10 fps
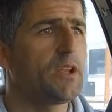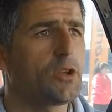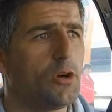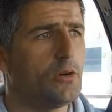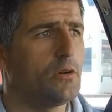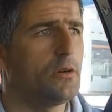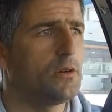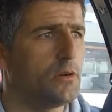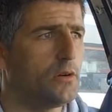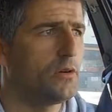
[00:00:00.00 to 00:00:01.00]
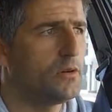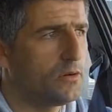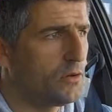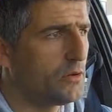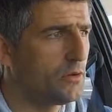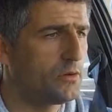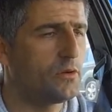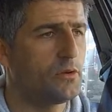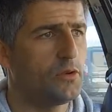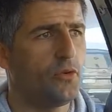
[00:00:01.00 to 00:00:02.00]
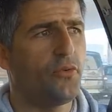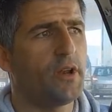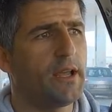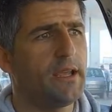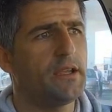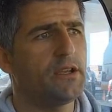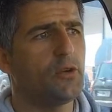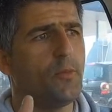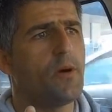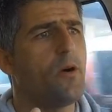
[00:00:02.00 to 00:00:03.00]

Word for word: então eu falei e uma,